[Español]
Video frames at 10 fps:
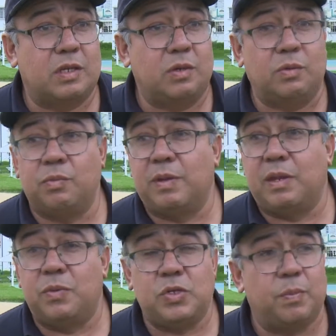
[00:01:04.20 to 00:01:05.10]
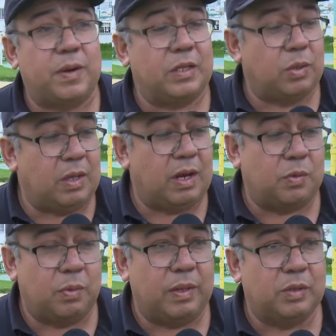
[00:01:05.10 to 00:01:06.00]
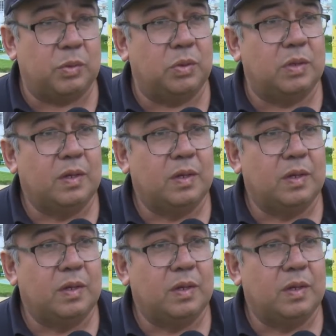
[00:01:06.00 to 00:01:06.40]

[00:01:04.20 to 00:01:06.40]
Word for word: eh, un beneficio para toda la juventud.